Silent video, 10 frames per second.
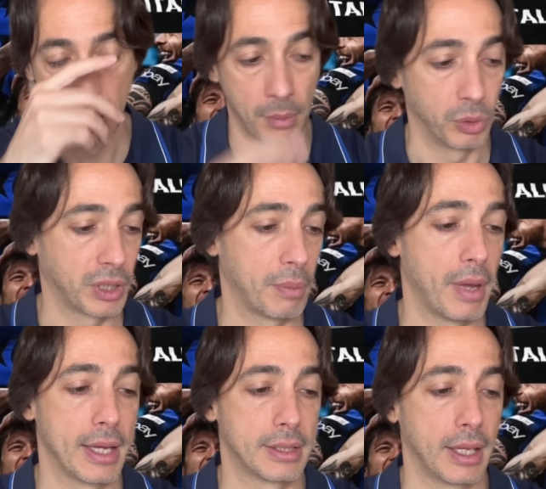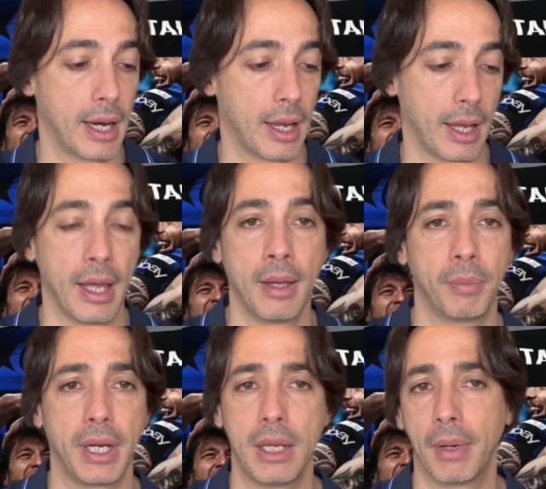potrebbe essere
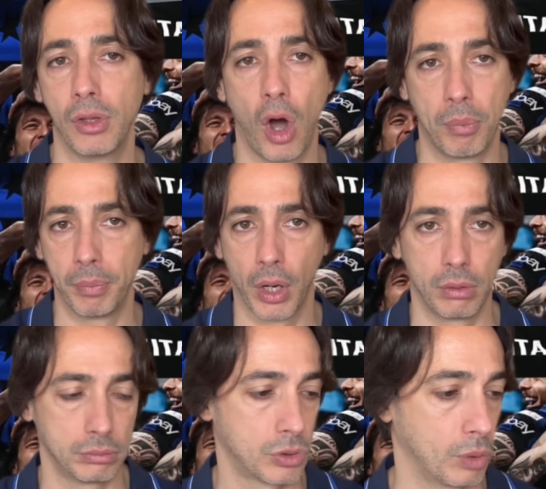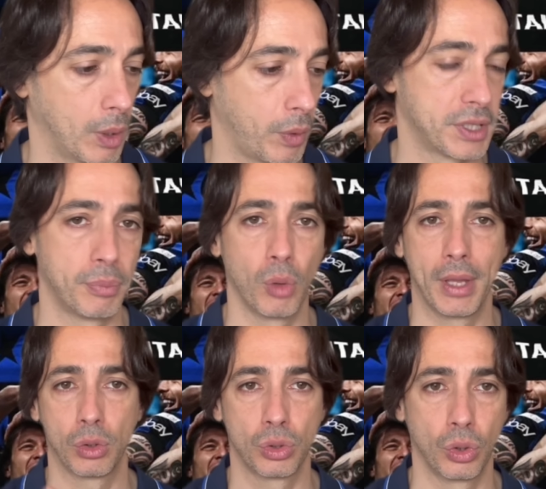prima, dopo, però insomma questi più o
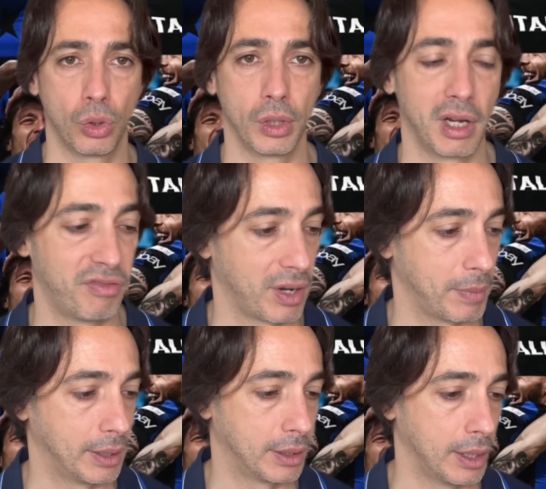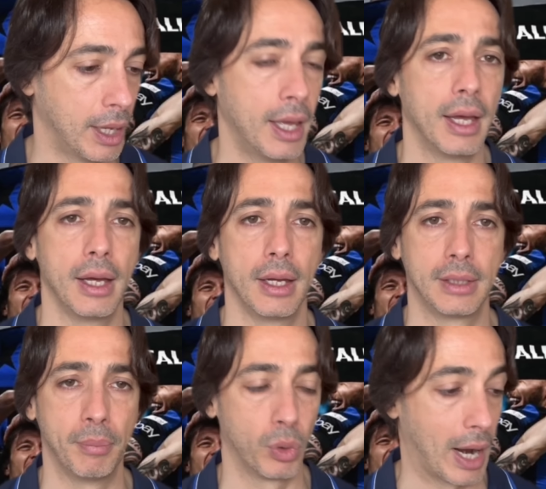meno sono i riferimenti eh,
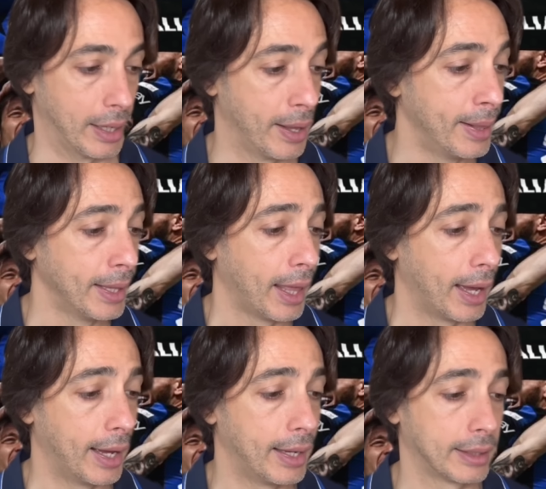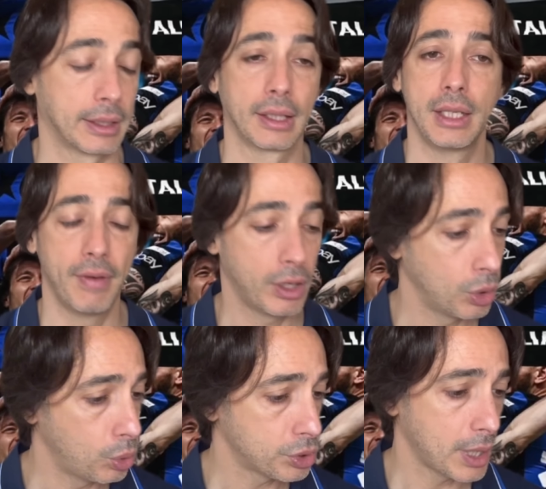temporali. Eh, la trattativa è
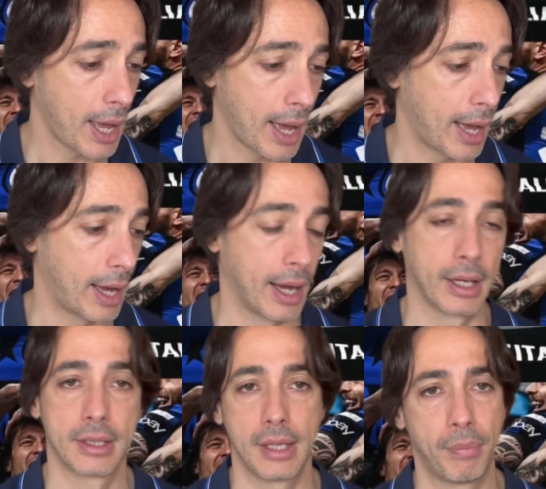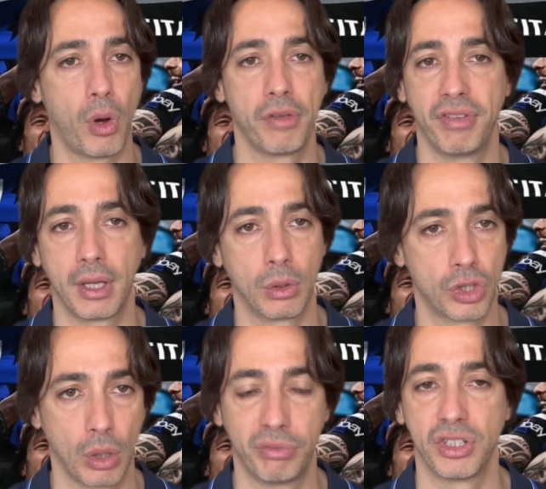chiusa, anche se poi finché non
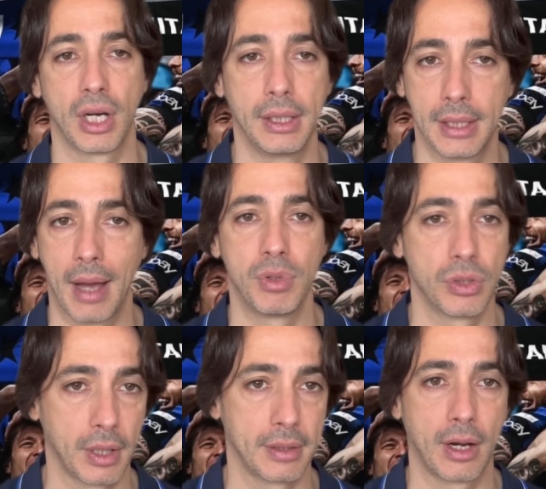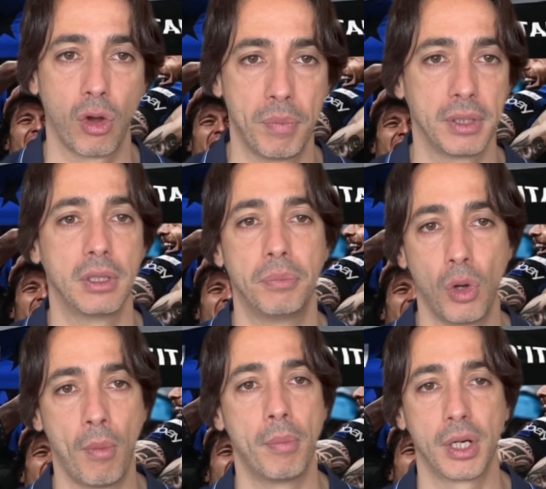c'è l'ufficialità bisogna andare coi piedi di
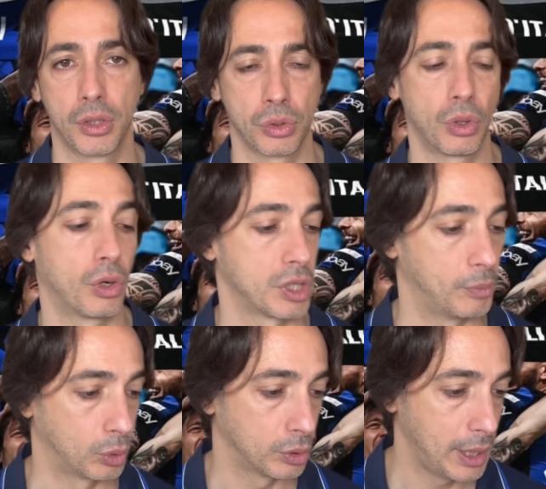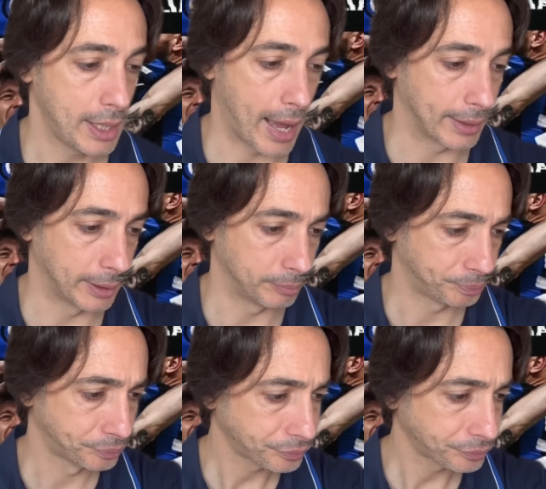piombo perché sono cose molto delicate.